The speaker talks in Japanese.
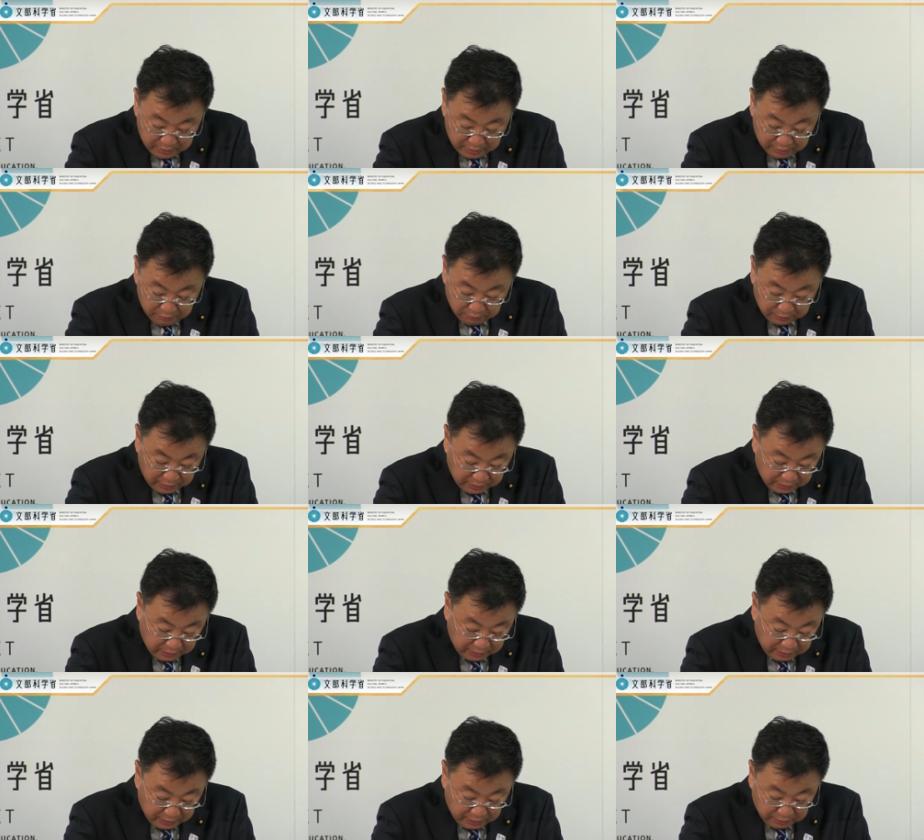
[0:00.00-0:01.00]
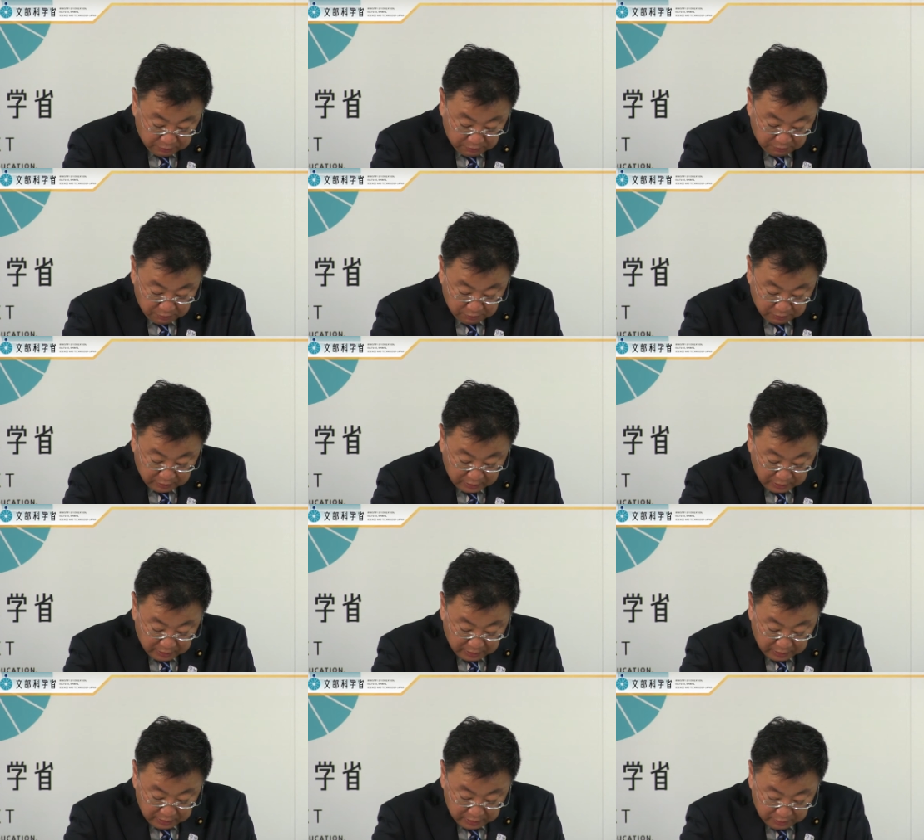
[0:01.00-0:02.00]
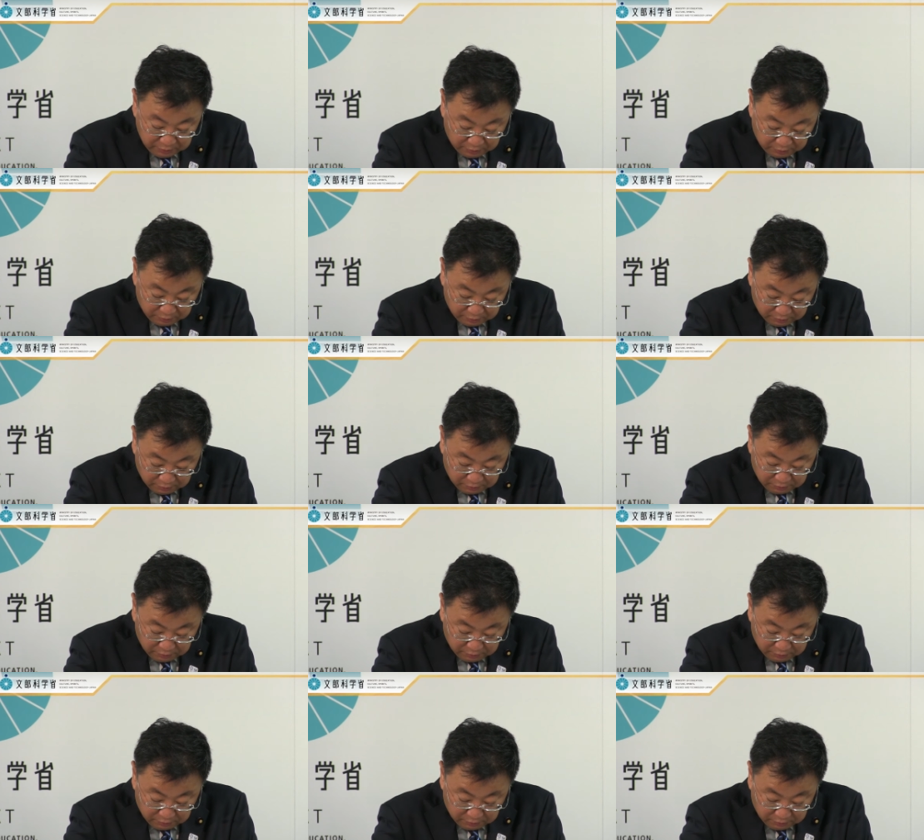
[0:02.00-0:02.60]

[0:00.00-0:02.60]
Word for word: リオ大会から東京大会への